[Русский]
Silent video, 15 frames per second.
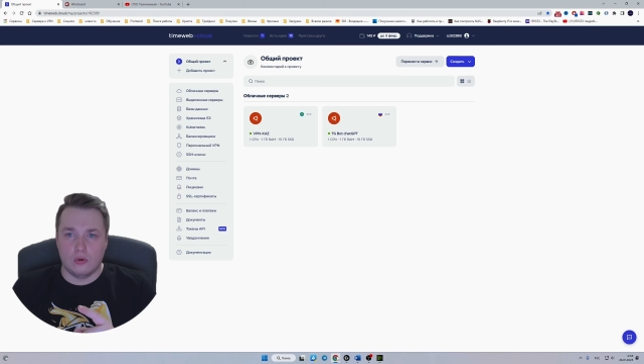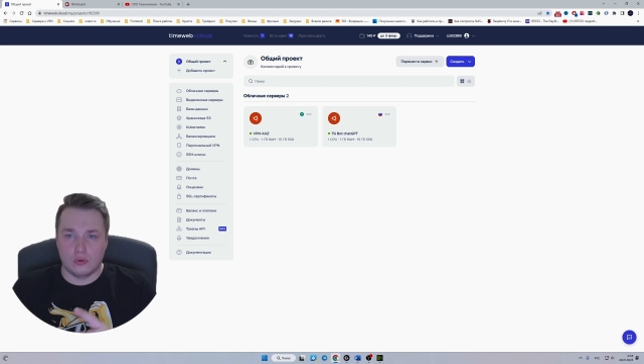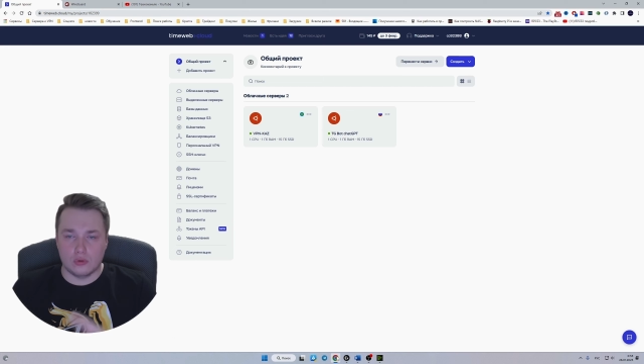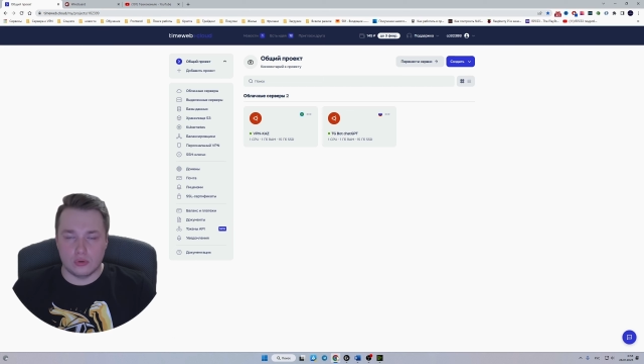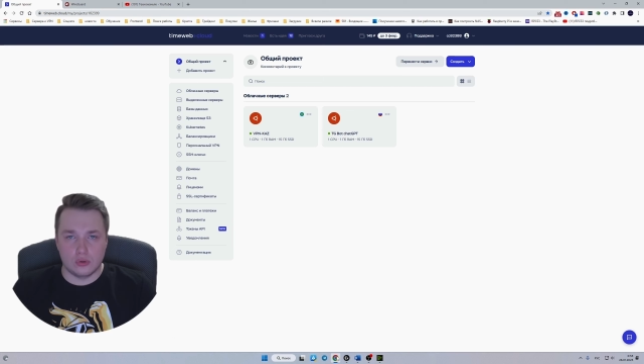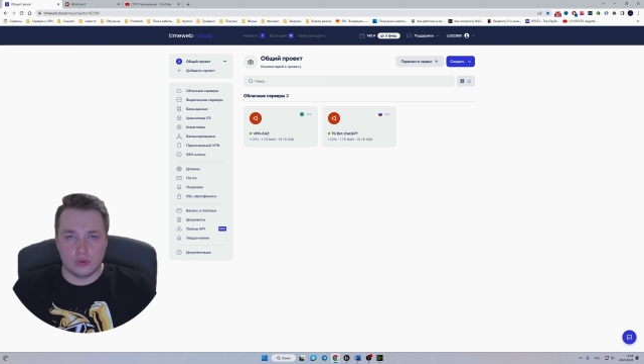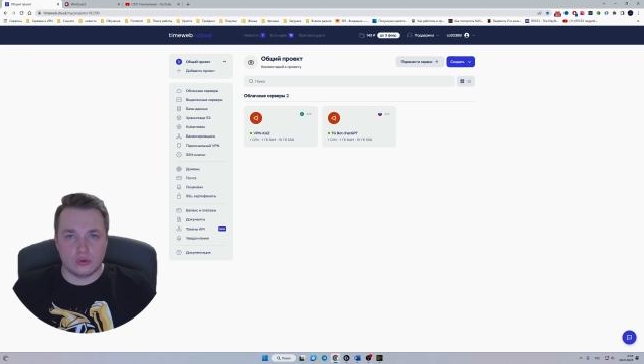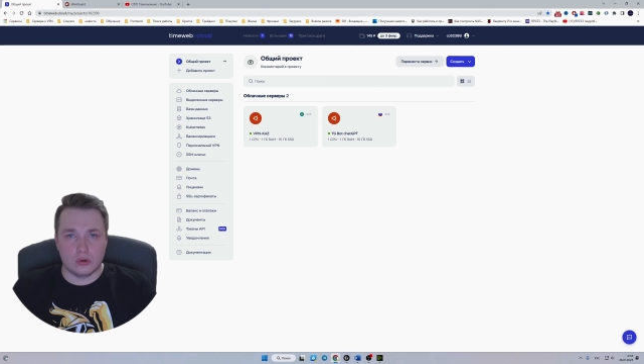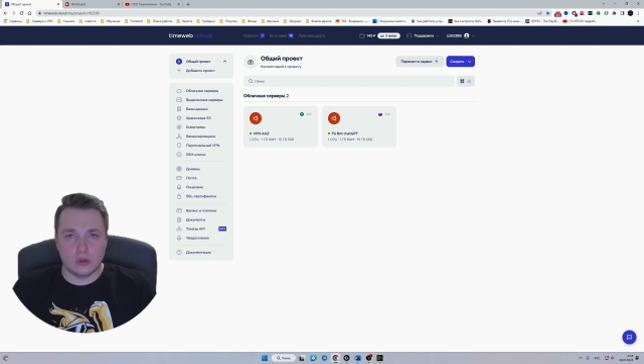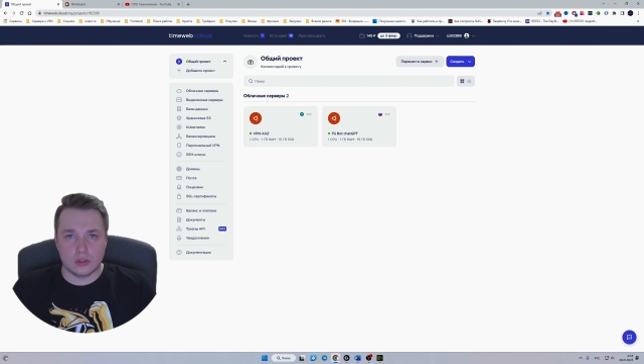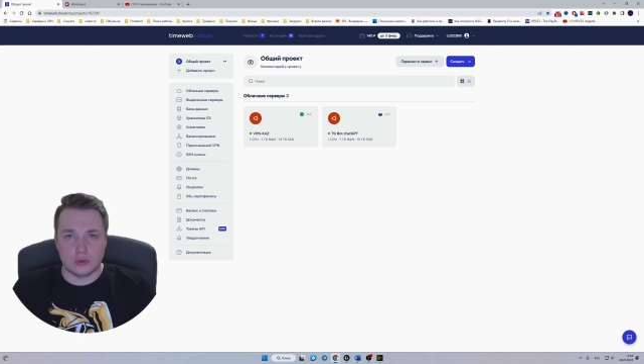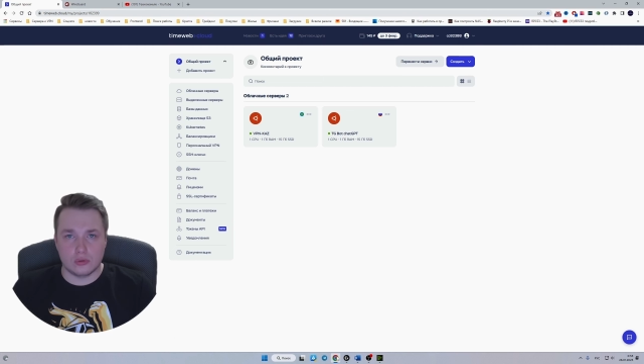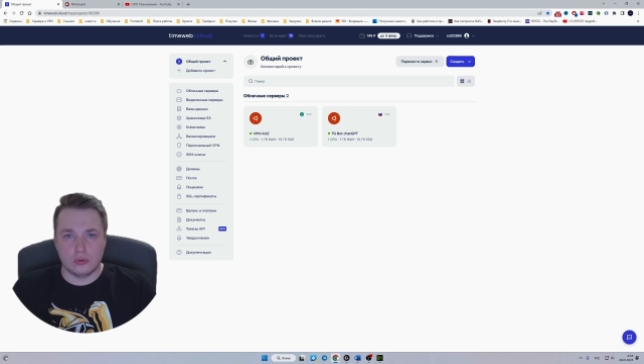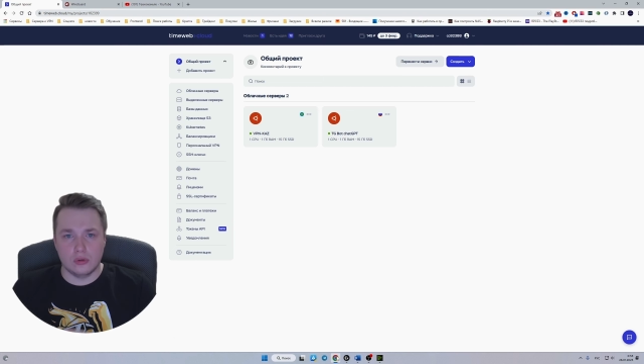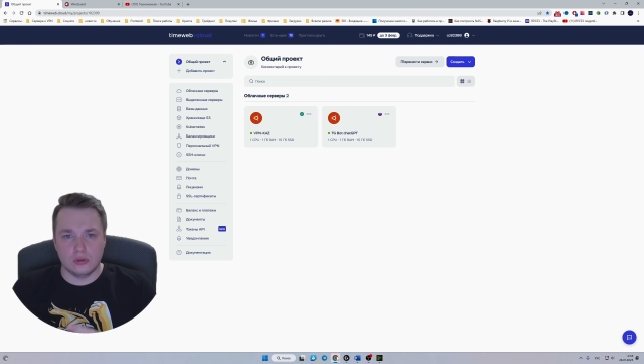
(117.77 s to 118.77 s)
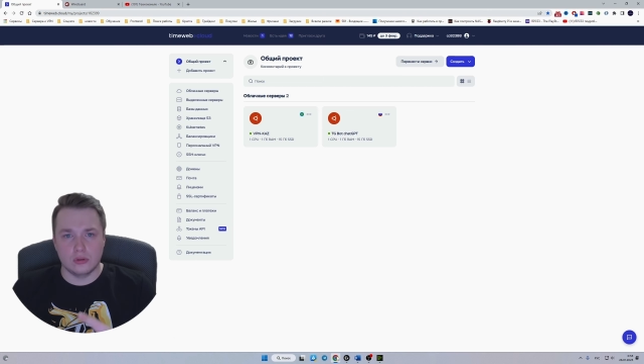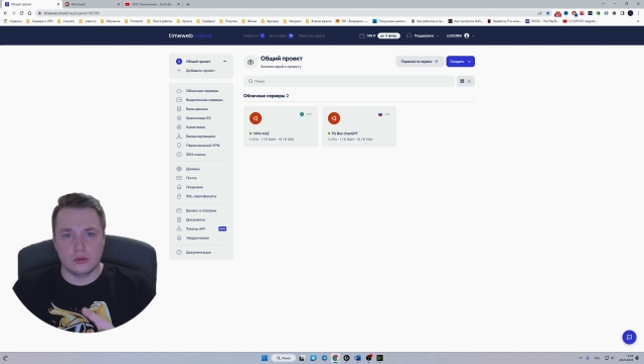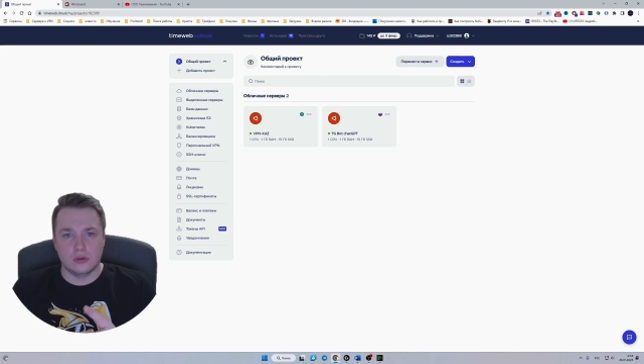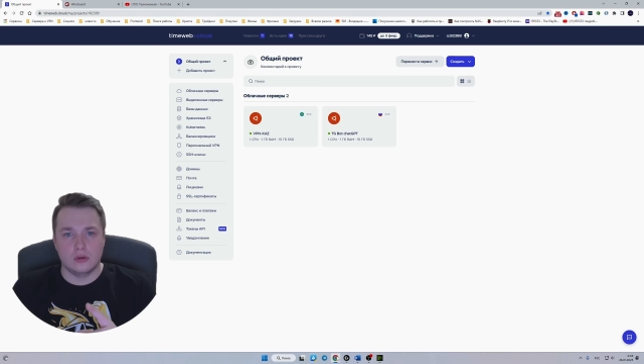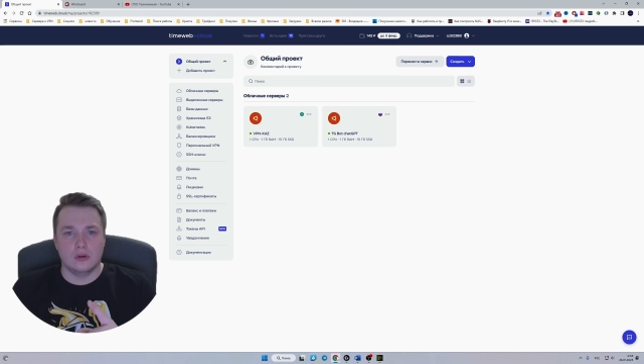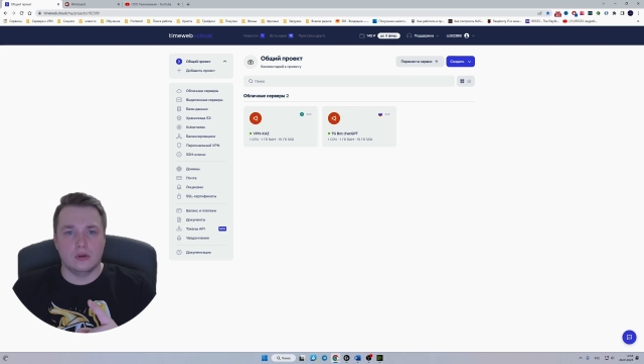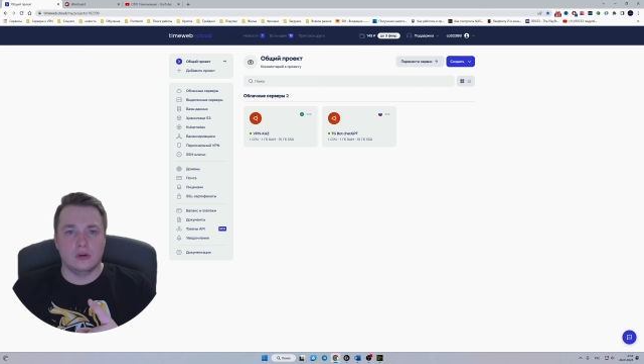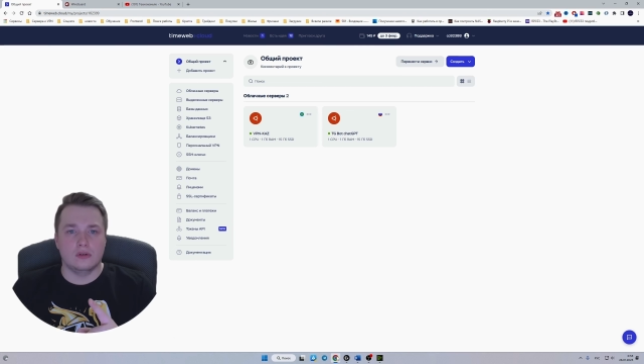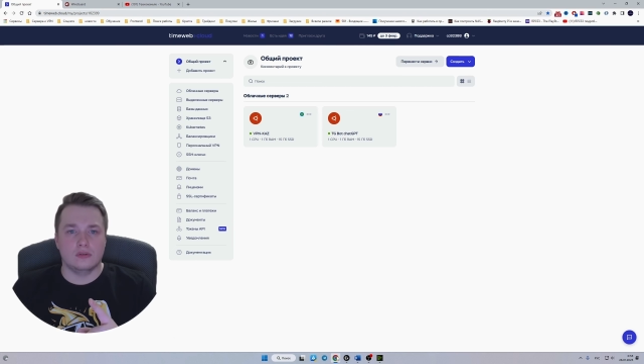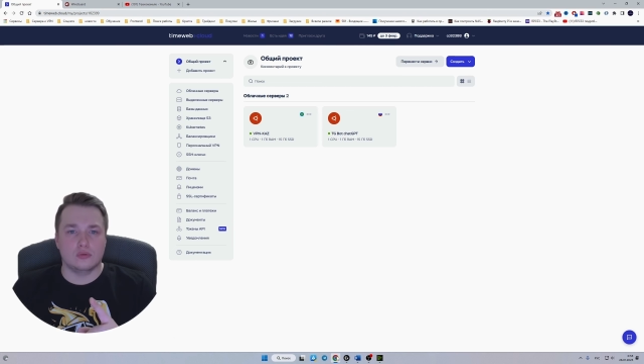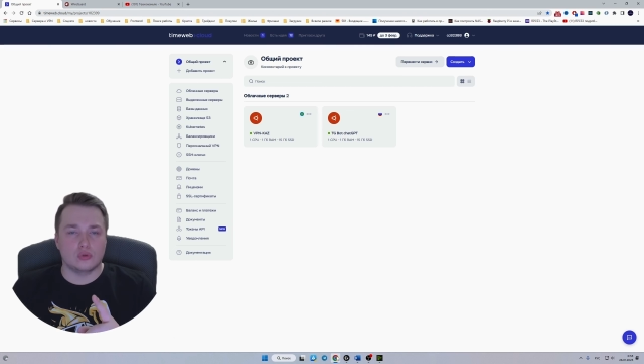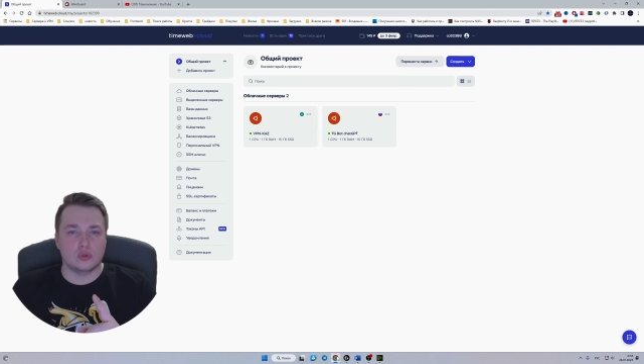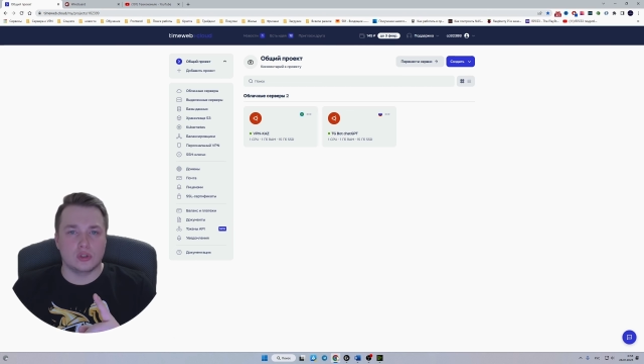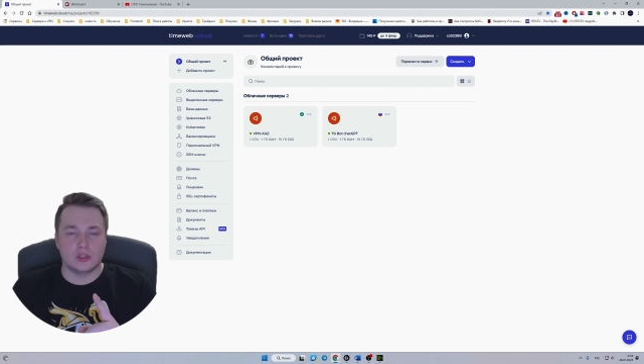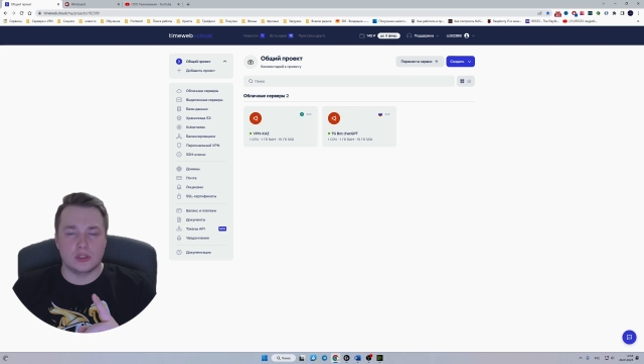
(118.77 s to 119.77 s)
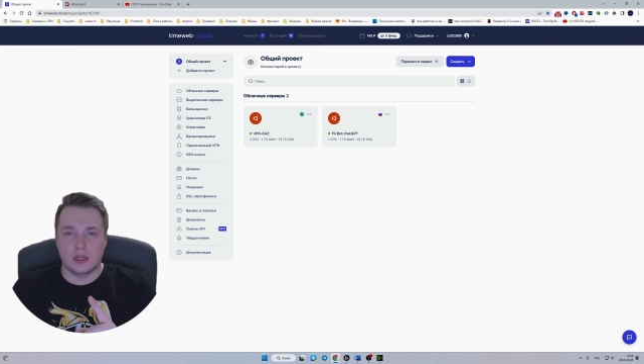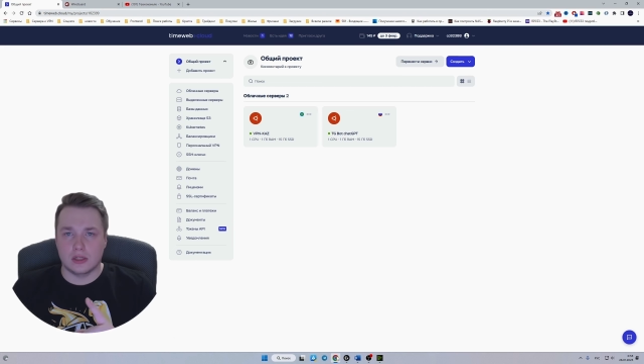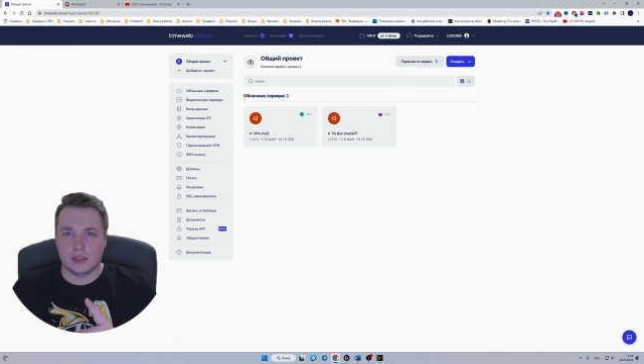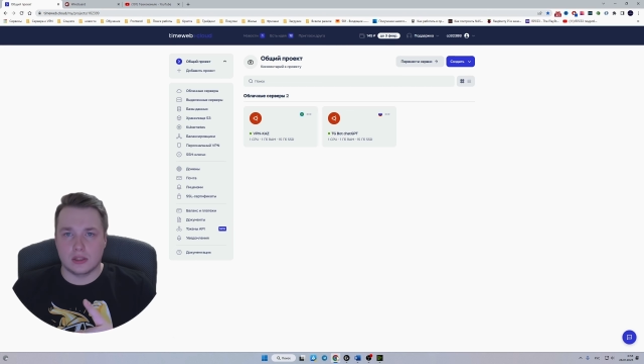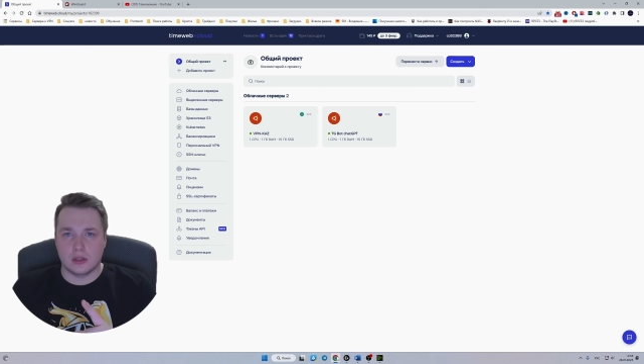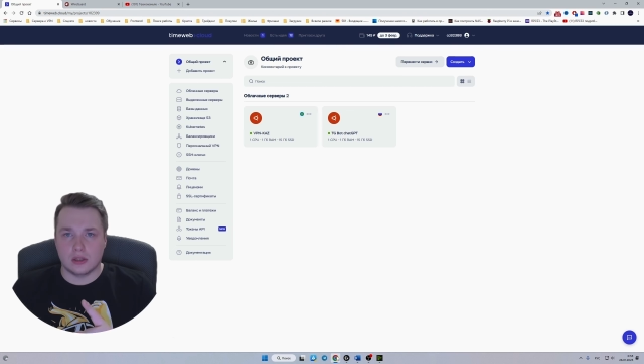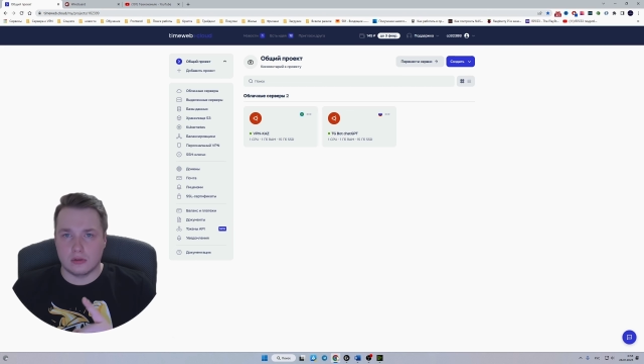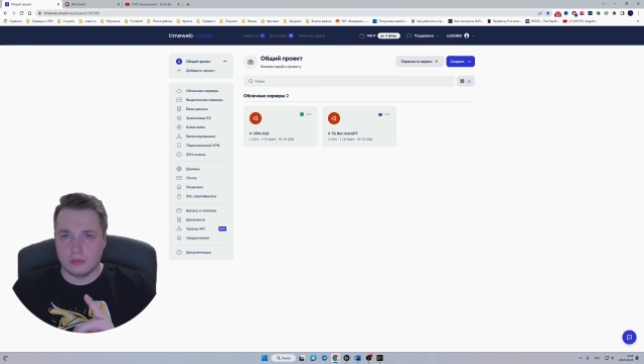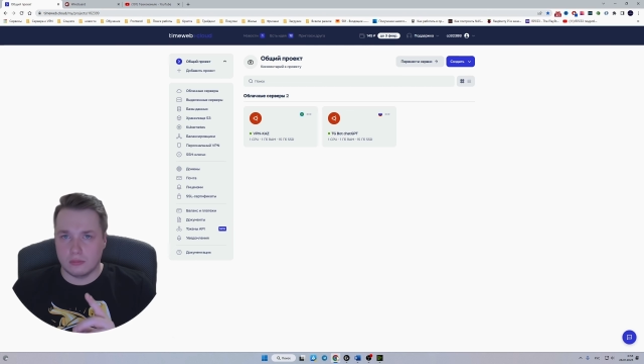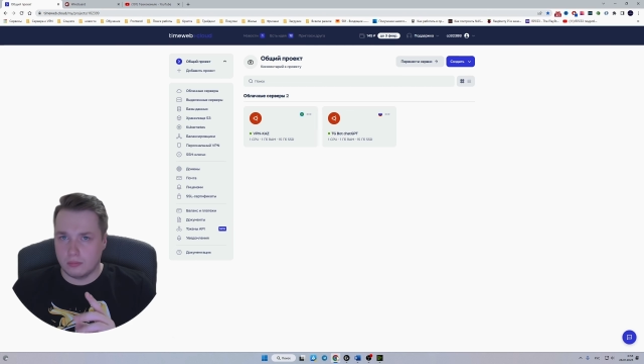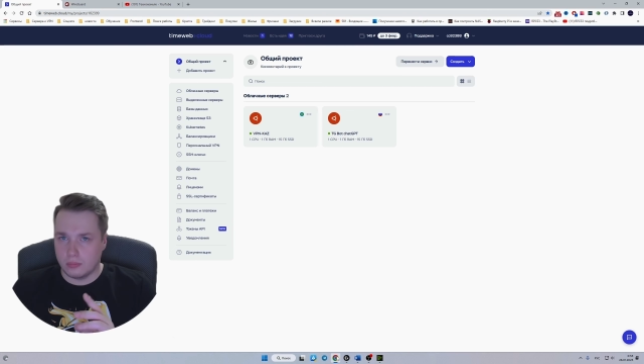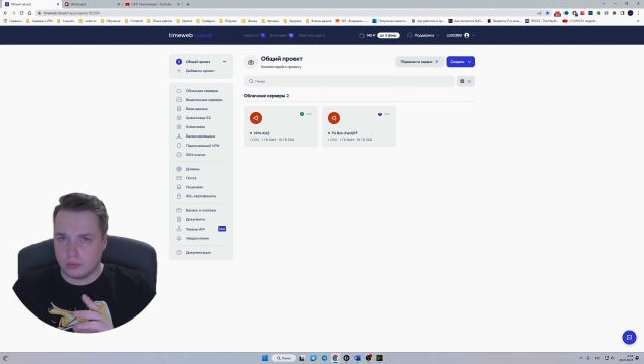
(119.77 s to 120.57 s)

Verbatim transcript: он недорого стоит – тот же Selectel